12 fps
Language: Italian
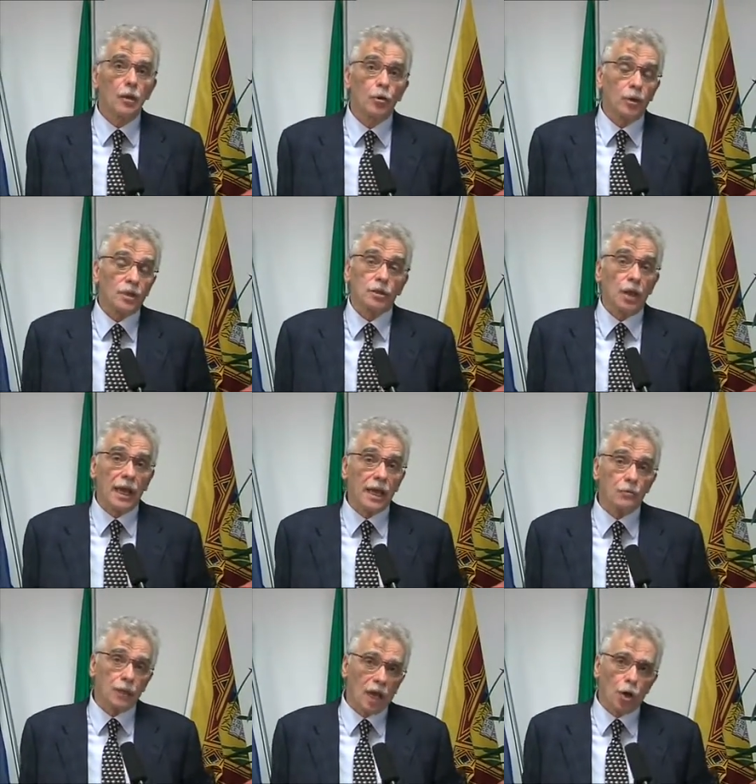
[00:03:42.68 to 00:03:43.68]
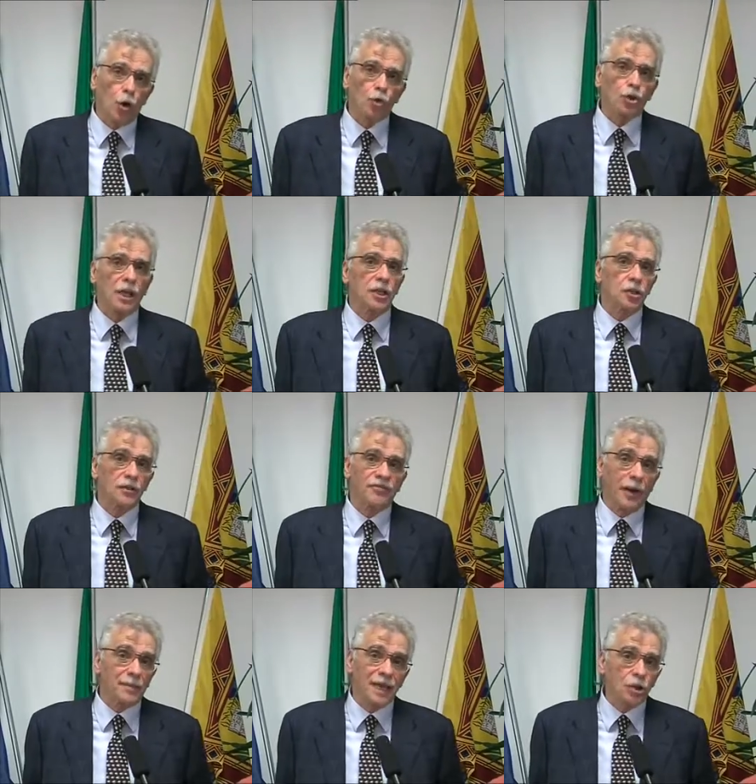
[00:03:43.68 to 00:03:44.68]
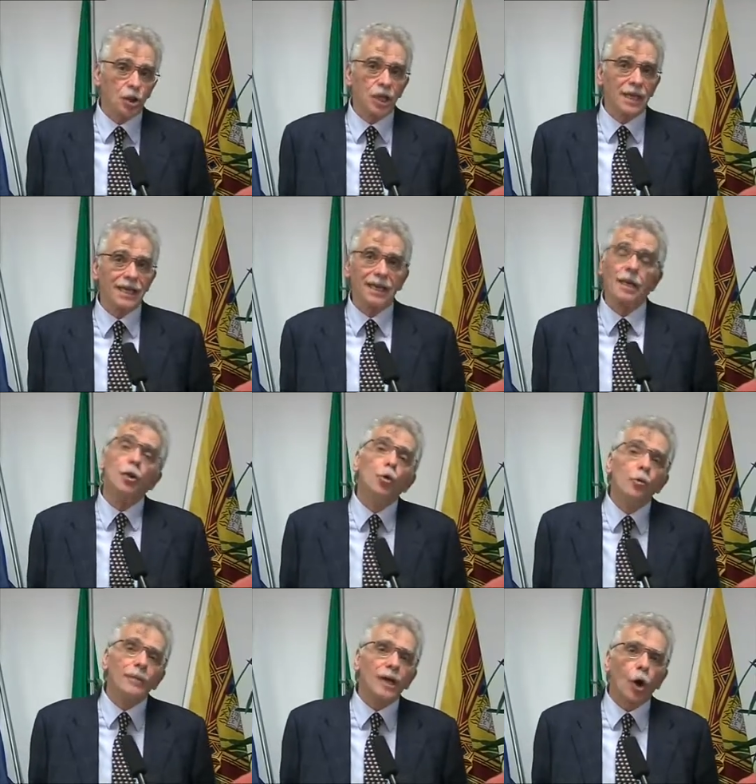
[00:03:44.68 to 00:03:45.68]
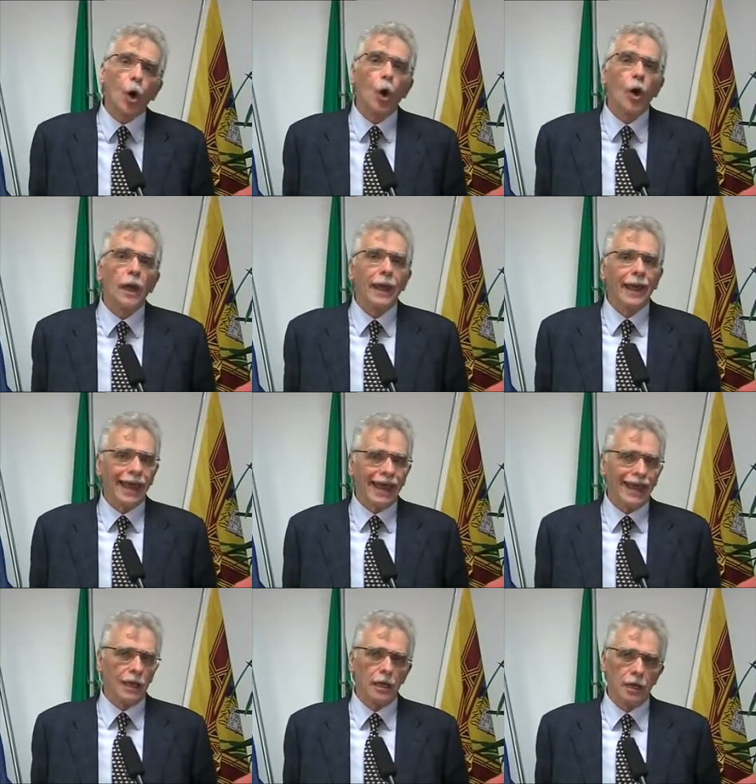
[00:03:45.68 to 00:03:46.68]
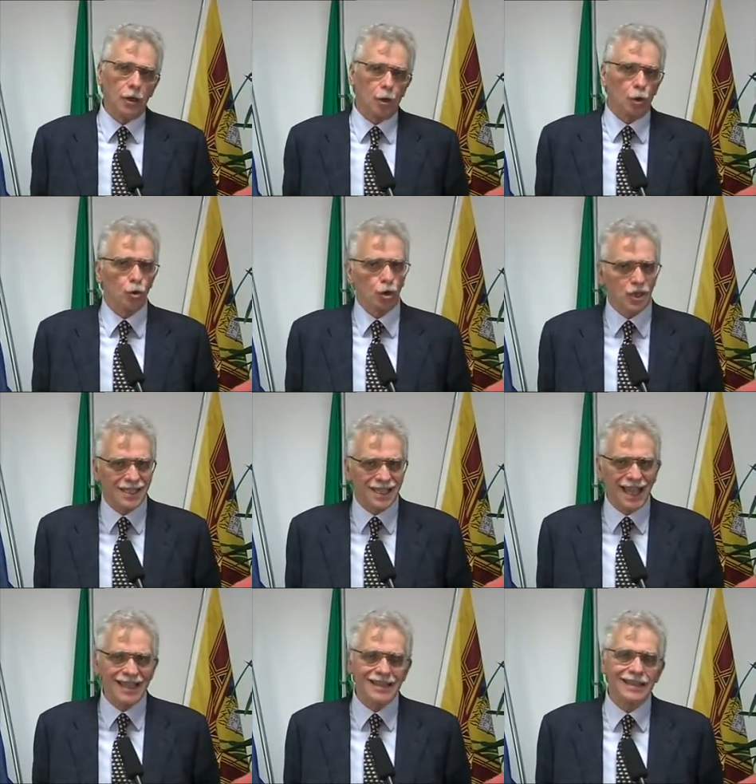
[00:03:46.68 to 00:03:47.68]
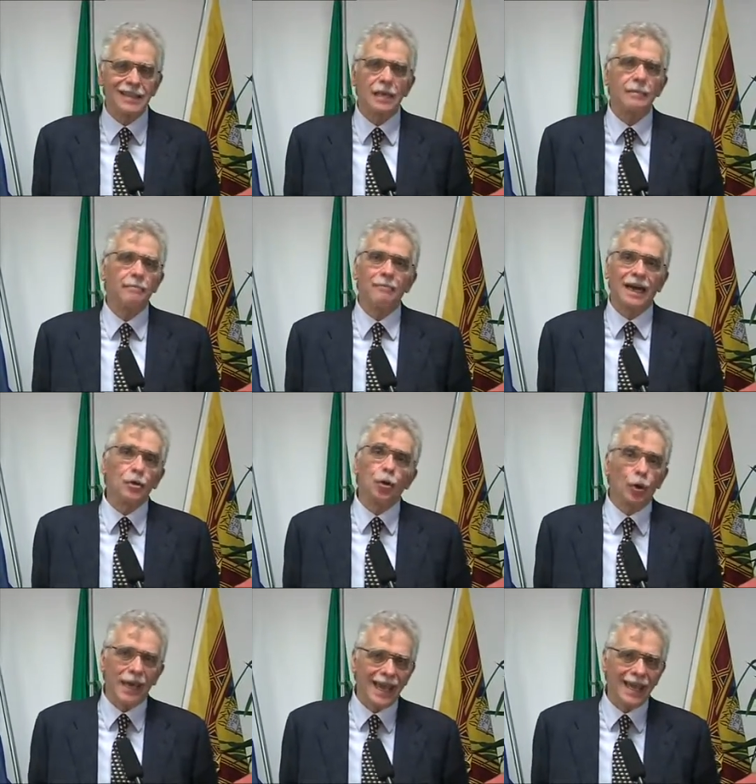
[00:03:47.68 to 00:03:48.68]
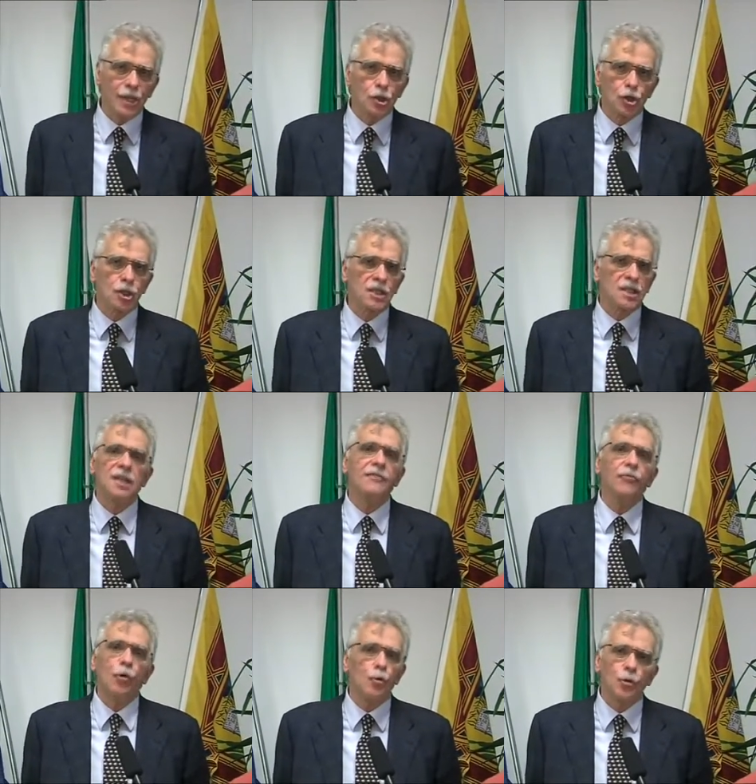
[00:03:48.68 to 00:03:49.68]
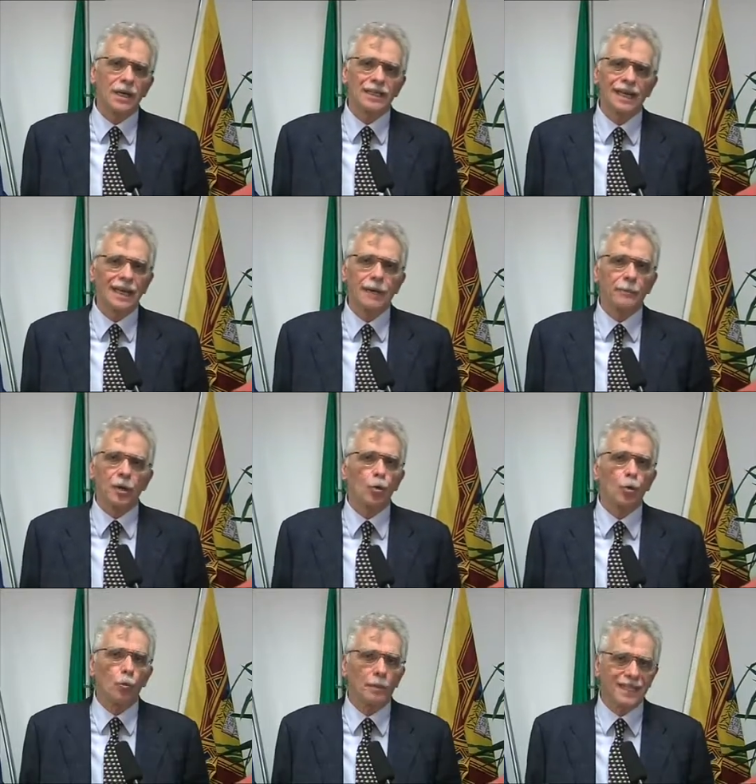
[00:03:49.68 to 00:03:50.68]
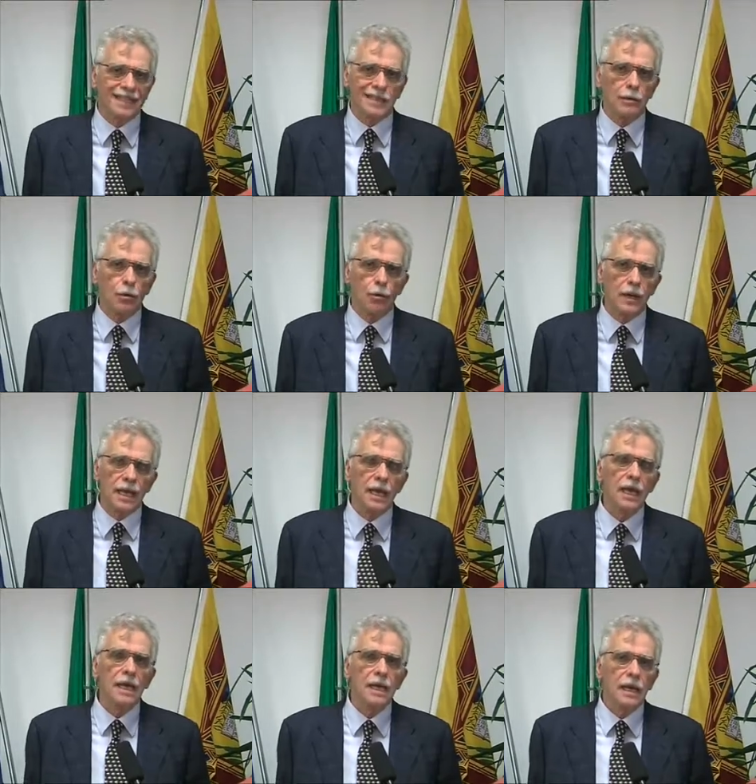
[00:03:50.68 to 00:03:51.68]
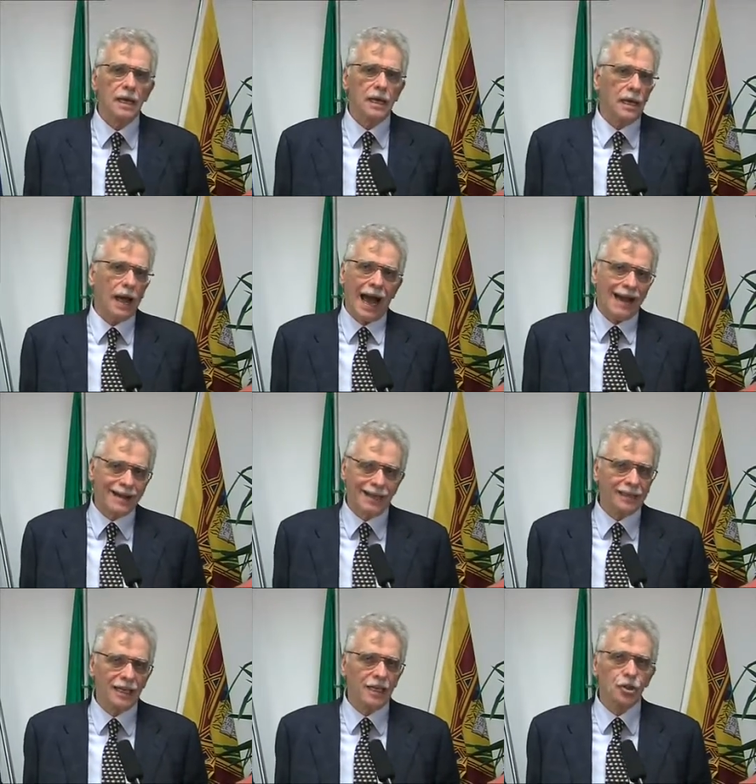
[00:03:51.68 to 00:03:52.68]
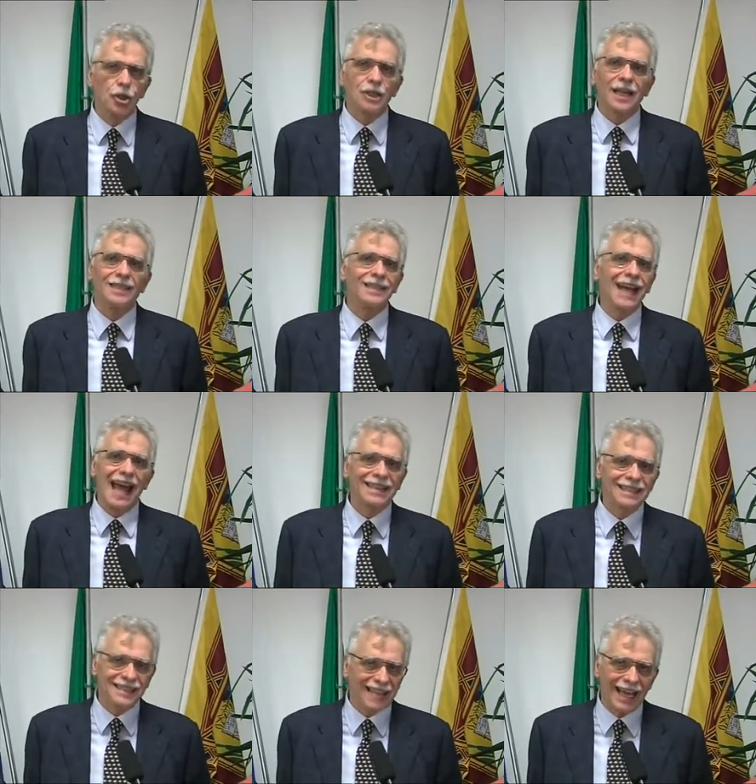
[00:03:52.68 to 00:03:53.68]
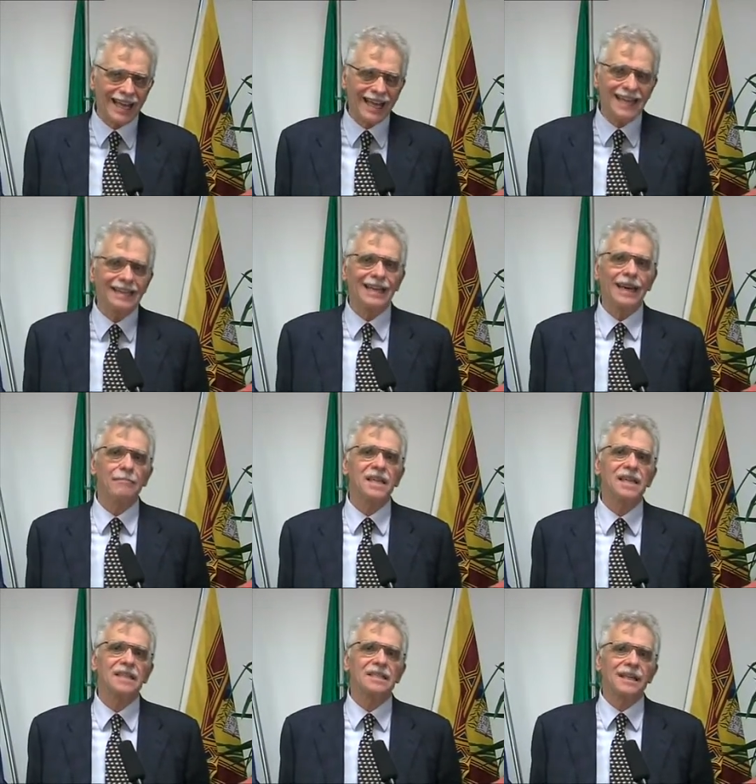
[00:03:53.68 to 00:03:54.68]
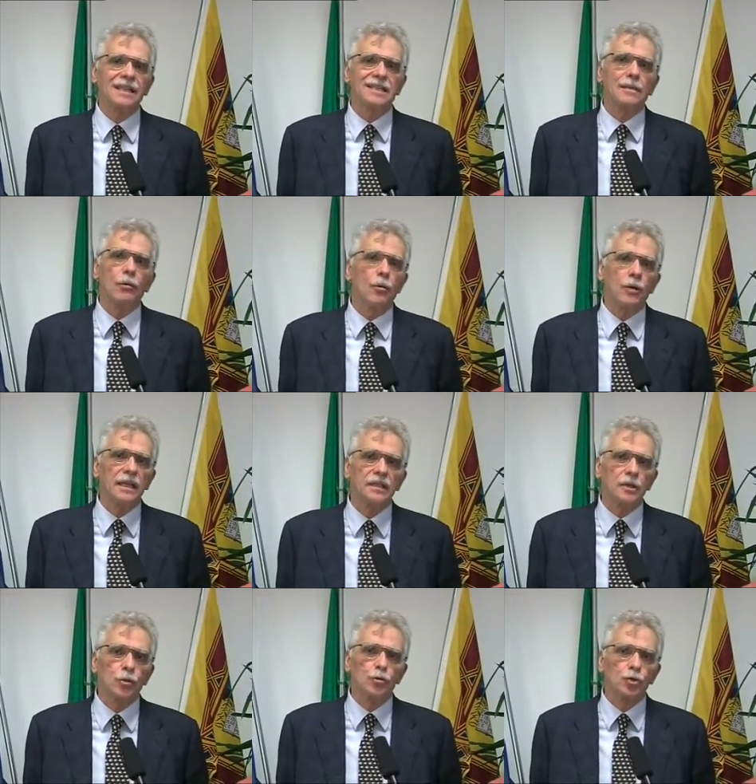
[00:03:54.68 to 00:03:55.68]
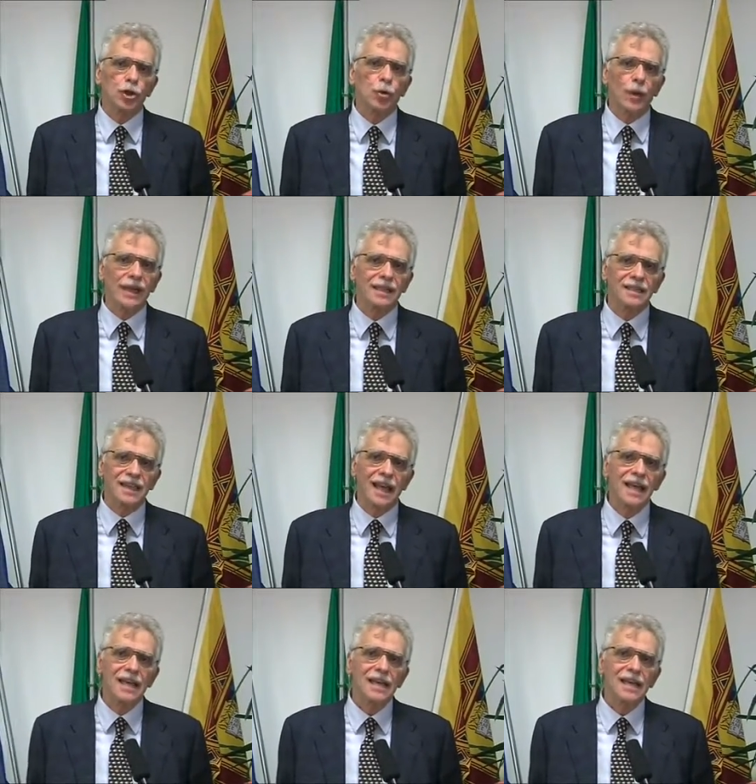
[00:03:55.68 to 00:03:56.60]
questa è una cosa che ci fa piacere, il numero è eh, consistente ma non è eccessivo, una delle preoccupazioni eh, anche della cittadinanza e dell'amministrazione di conseguenza